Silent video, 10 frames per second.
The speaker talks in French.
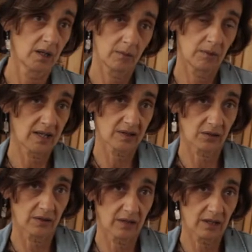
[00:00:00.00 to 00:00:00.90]
Mais la
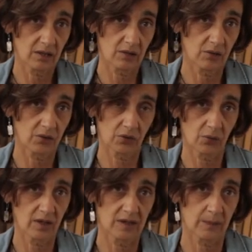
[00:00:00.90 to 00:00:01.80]
santé, le
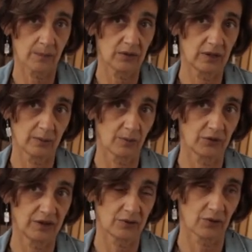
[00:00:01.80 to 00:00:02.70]
soin, ce n'est pas uniquement une
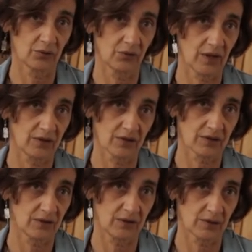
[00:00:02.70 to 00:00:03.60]
histoire de gouvernance
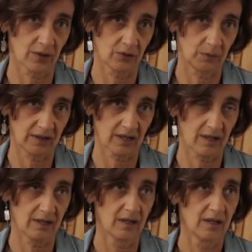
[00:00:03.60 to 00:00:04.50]
ni une histoire d'hôpital,
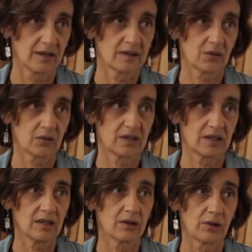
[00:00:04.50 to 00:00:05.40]
c'est
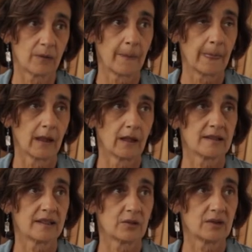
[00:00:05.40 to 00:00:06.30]
aussi, euh,
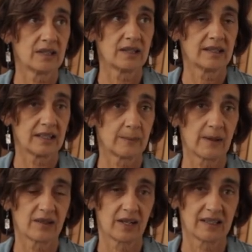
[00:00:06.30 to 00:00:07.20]
aussi, ce qui se passe
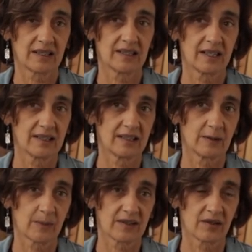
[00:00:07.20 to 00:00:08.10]
dans la cité, ce qui se
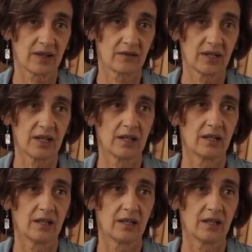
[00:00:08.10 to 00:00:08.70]
passe dans la ville.